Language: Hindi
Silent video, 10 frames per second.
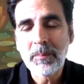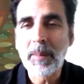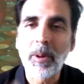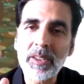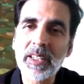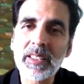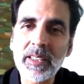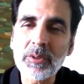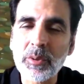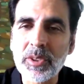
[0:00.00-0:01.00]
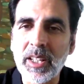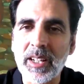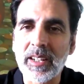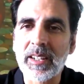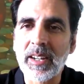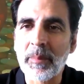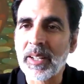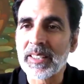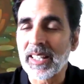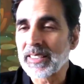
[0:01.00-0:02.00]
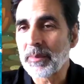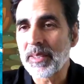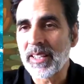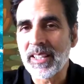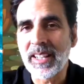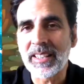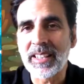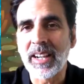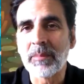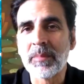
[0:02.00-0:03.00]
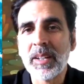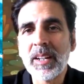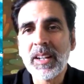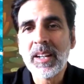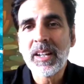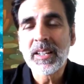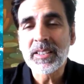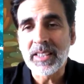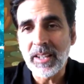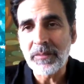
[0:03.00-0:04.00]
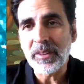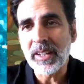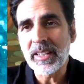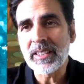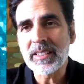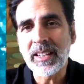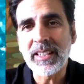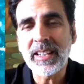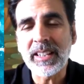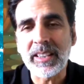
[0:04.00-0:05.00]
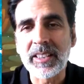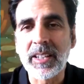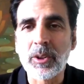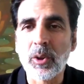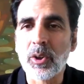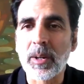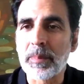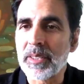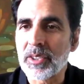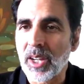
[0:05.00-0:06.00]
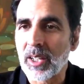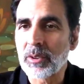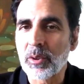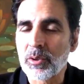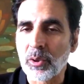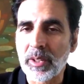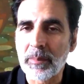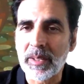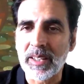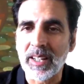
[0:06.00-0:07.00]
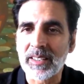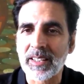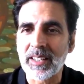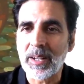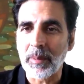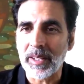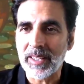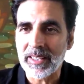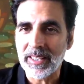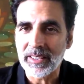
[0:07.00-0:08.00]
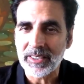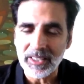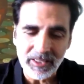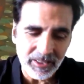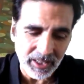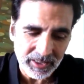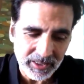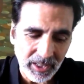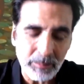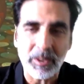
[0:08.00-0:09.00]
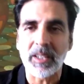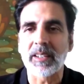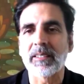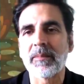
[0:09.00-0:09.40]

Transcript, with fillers: मैं बहुत देर तक सोचता रहा हमें अंदाज़ा भी नहीं है कि हम सेफ रहें इसके लिए कितने लोग अपनी जान को जोखिम में डालकर हमारे लिए दिन रात काम कर